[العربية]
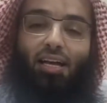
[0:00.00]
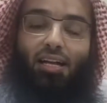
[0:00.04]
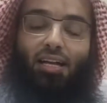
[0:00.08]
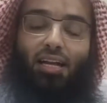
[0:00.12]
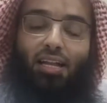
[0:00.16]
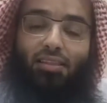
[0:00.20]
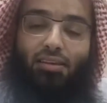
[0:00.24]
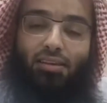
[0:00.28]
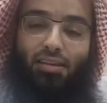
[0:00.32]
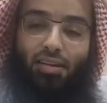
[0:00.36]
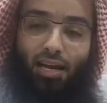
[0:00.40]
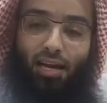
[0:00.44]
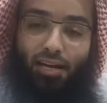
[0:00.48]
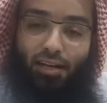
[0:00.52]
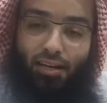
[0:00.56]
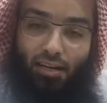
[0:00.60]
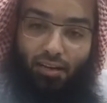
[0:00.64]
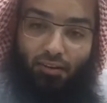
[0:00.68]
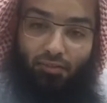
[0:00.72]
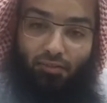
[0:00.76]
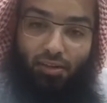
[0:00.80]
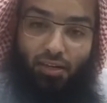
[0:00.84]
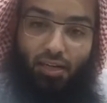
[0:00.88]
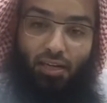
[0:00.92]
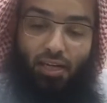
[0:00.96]
الذي لا
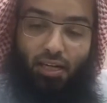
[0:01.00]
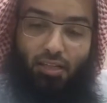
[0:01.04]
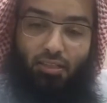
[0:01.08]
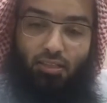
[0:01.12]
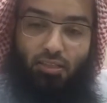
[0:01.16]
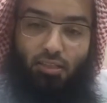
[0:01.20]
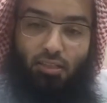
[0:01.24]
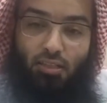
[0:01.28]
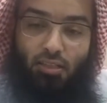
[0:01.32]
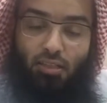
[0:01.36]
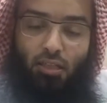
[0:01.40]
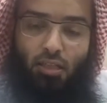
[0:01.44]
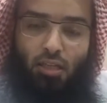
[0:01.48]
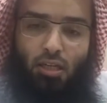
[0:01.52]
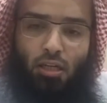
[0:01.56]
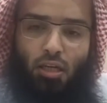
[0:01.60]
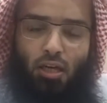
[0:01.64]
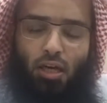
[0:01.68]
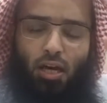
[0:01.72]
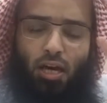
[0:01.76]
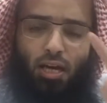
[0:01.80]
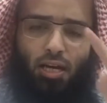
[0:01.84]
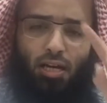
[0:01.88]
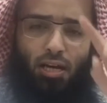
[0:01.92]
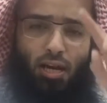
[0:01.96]
يرى في الناس
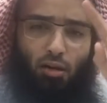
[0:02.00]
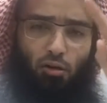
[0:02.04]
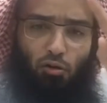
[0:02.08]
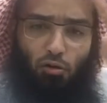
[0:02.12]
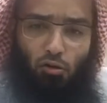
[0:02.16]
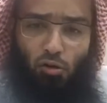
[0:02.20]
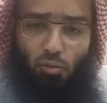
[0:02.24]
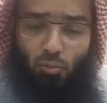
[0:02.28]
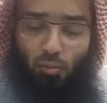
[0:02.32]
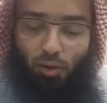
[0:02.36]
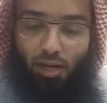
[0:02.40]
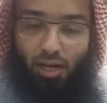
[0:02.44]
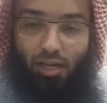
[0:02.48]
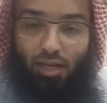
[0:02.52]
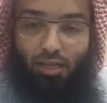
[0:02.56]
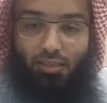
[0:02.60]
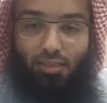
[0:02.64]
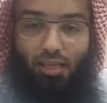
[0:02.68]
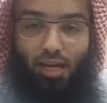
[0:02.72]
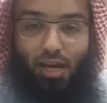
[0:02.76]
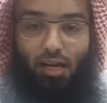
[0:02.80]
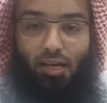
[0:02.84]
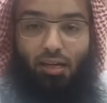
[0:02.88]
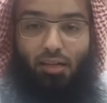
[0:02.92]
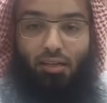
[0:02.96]
إلا العيوب
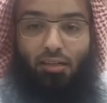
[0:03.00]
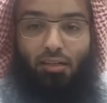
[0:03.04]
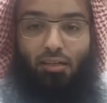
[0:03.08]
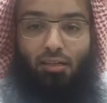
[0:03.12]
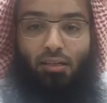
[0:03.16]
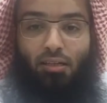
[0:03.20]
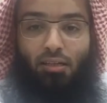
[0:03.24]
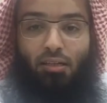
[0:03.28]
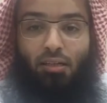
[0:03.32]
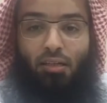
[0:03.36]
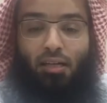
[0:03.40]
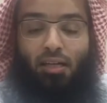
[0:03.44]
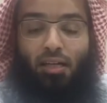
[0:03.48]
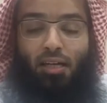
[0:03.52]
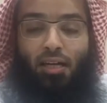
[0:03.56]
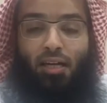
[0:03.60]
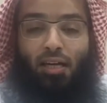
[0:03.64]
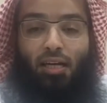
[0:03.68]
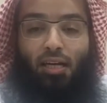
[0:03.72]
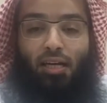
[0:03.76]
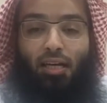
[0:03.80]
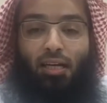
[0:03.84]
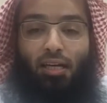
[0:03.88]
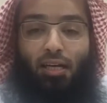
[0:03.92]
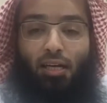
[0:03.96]
والأخطاء
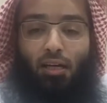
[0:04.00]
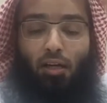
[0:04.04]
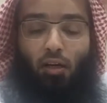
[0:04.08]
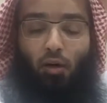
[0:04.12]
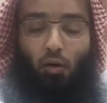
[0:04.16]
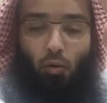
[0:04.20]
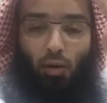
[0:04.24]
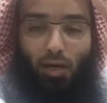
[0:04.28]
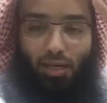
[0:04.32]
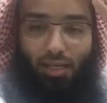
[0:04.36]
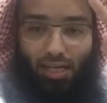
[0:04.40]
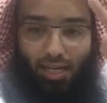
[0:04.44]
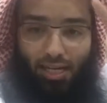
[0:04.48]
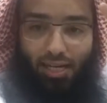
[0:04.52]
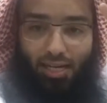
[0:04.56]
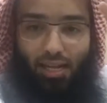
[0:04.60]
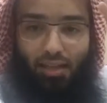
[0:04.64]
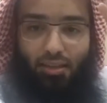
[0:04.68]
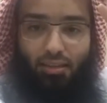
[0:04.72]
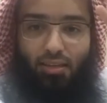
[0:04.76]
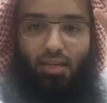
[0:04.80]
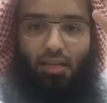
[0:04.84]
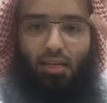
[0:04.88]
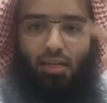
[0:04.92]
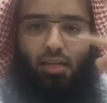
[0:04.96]
هو
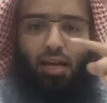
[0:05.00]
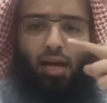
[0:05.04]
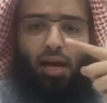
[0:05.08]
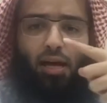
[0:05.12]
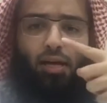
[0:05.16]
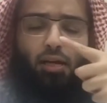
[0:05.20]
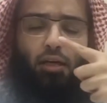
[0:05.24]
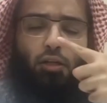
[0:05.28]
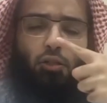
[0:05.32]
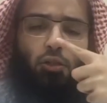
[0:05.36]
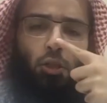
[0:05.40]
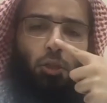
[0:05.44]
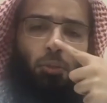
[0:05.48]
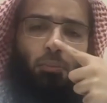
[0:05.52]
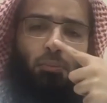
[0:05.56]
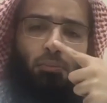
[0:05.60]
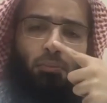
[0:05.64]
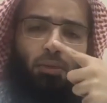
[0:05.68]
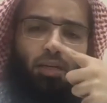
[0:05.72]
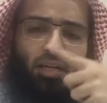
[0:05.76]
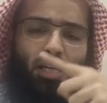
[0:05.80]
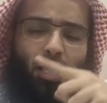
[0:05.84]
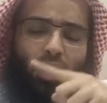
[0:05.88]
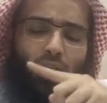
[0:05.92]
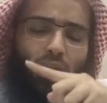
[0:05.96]
كالذي لا
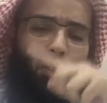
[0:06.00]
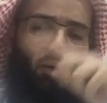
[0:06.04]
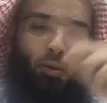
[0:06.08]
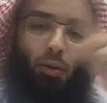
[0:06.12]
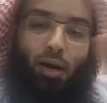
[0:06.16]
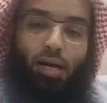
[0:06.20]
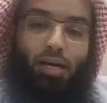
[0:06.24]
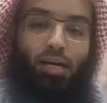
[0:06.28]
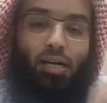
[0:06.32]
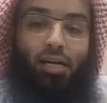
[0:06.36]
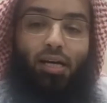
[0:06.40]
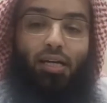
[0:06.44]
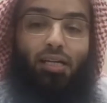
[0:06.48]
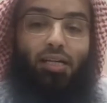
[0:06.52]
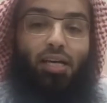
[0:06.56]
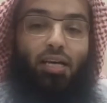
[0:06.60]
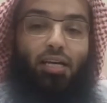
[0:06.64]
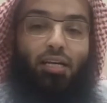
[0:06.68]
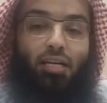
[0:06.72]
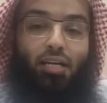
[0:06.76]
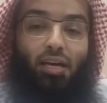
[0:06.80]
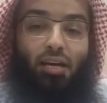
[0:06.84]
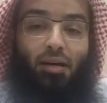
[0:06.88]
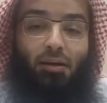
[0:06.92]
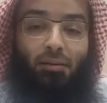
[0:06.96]
يشم إلا الروائح
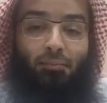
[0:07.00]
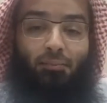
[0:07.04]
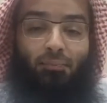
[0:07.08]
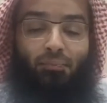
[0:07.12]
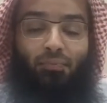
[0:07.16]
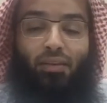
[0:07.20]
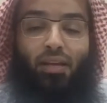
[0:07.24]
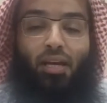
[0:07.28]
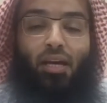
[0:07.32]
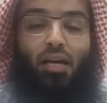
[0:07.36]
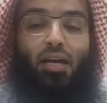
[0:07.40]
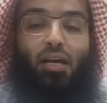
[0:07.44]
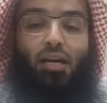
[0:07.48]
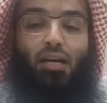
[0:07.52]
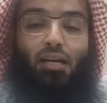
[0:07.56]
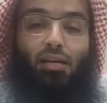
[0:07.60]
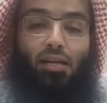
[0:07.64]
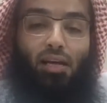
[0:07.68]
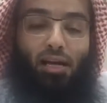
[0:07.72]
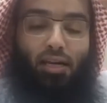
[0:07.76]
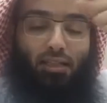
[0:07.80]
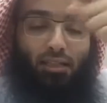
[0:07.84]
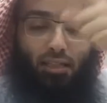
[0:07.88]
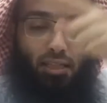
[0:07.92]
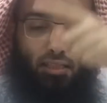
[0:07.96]
الكريهة
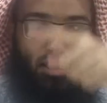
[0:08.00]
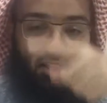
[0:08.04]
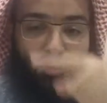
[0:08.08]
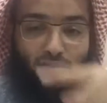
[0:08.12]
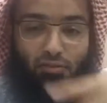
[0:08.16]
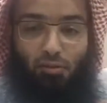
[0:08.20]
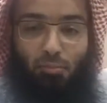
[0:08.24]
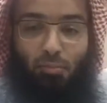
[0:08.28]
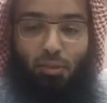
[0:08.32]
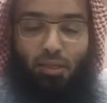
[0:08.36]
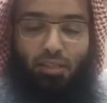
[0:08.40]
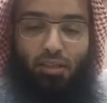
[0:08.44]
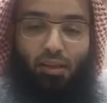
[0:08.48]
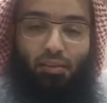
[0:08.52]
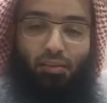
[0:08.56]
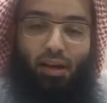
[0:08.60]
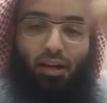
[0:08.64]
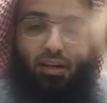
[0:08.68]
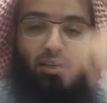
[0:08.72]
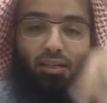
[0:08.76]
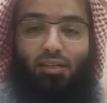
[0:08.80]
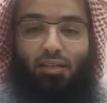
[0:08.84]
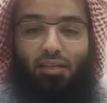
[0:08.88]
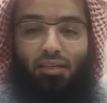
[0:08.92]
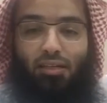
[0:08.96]
ليكتشف بعد
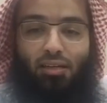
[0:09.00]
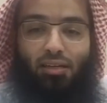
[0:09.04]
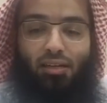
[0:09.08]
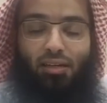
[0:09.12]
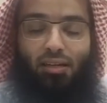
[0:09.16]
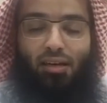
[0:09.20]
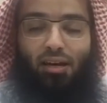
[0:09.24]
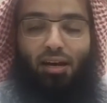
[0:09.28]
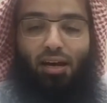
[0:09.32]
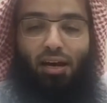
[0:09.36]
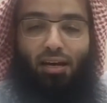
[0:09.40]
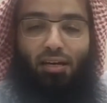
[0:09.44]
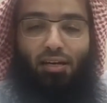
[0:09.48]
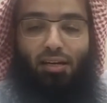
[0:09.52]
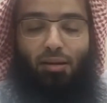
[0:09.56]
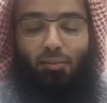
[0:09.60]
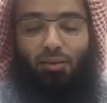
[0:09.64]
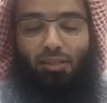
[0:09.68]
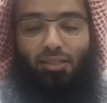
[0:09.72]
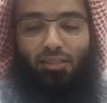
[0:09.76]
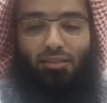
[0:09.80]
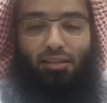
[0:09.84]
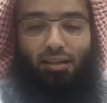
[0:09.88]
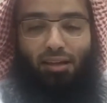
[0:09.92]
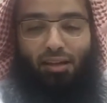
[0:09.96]
ذلك
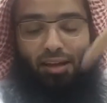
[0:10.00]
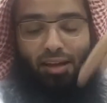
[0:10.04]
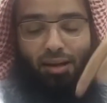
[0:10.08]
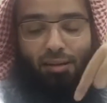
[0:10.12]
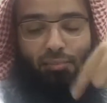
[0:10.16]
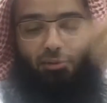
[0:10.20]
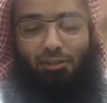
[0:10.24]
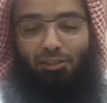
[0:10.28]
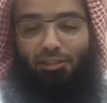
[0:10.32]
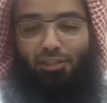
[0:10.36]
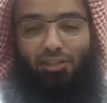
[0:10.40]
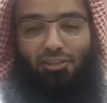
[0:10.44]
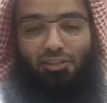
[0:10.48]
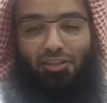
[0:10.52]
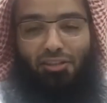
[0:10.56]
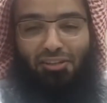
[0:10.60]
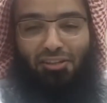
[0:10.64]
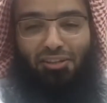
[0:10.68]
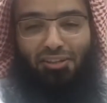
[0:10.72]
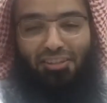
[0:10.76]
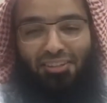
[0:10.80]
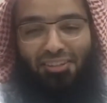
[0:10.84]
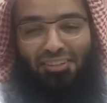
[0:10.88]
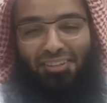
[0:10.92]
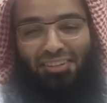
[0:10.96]
أن مصدرها من
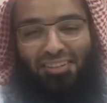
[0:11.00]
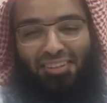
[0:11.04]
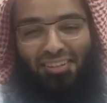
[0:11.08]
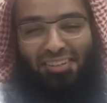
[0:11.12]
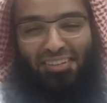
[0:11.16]
جسده